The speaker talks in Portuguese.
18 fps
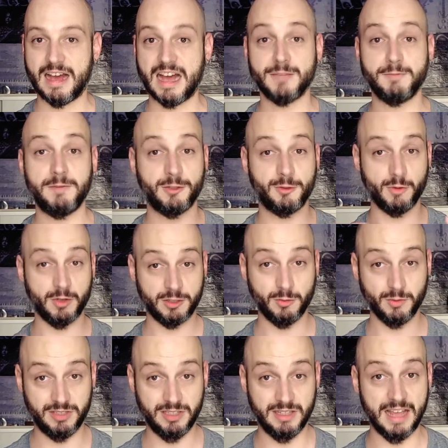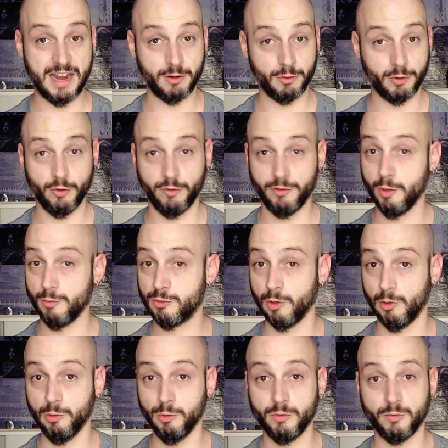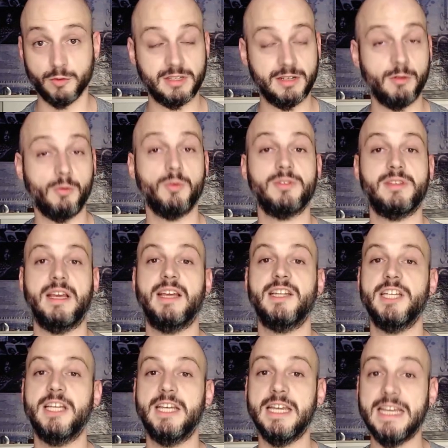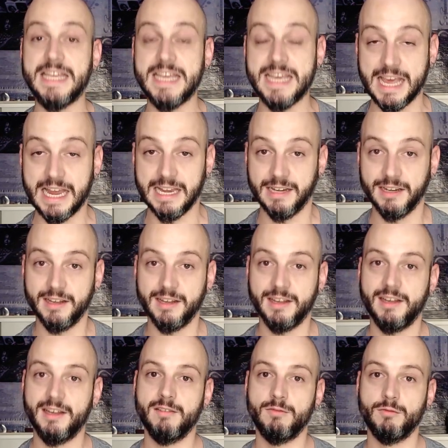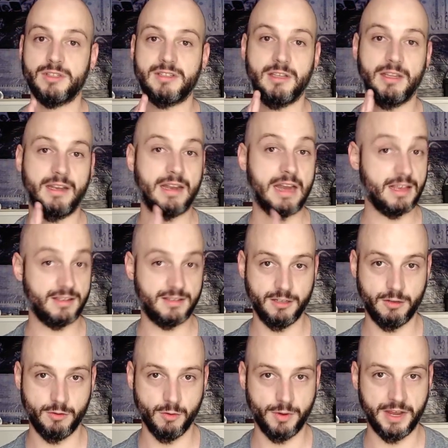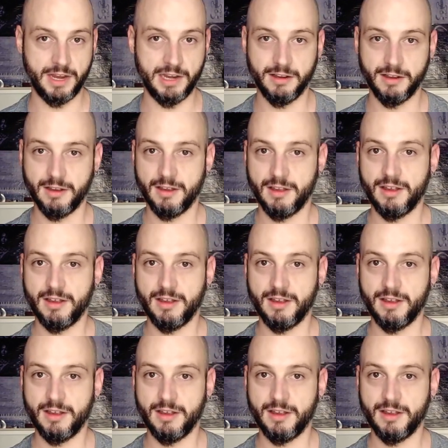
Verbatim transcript: As pessoas consideram que o ouvido absoluto você não consegue adquirir ele, você nasce com ele.